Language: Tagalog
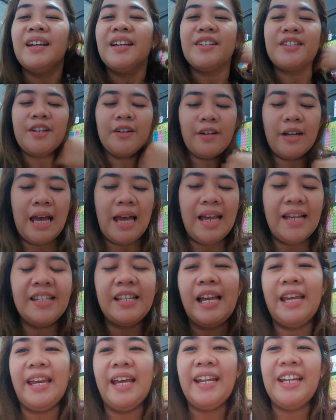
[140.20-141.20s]
So guys,
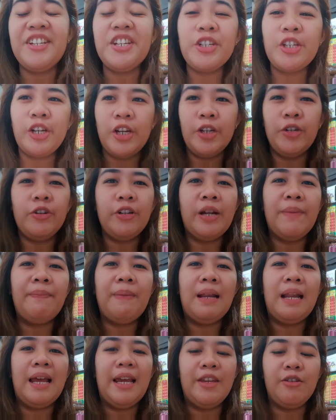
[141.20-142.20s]
ayan, i share ko na
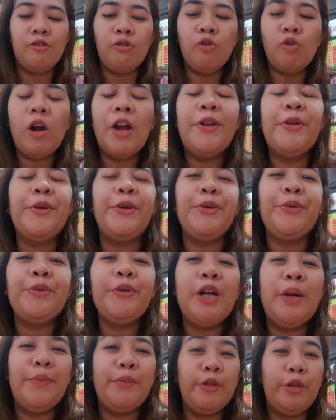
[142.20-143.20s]
pala yung kung ano yung
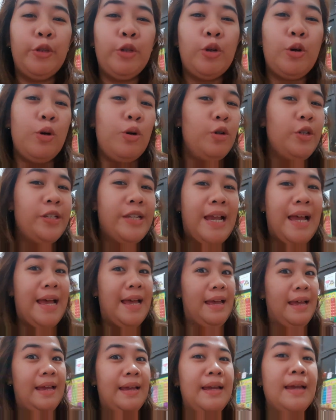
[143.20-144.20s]
gamot ko
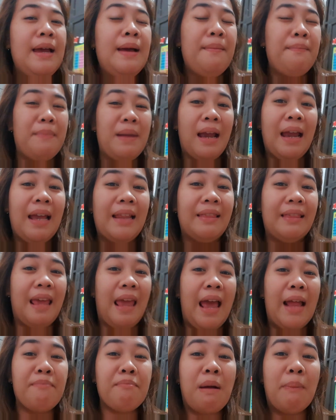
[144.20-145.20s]
sa Makati
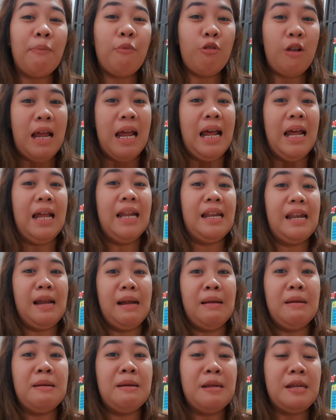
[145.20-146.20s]
at Mapula
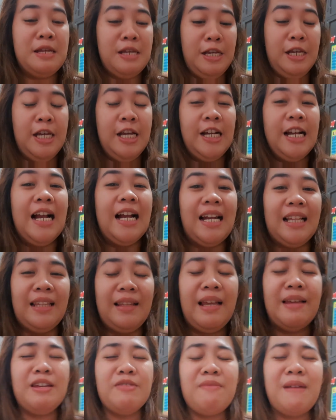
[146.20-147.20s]
ng kagat,
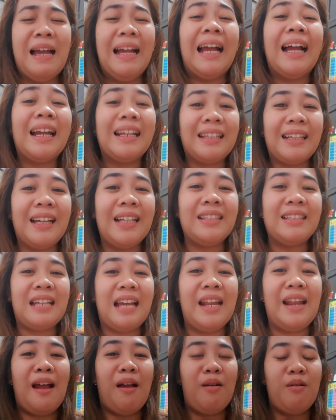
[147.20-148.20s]
ay, yung mga kagat-gat sa
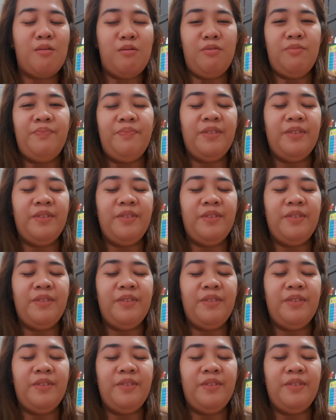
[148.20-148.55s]
anak ko.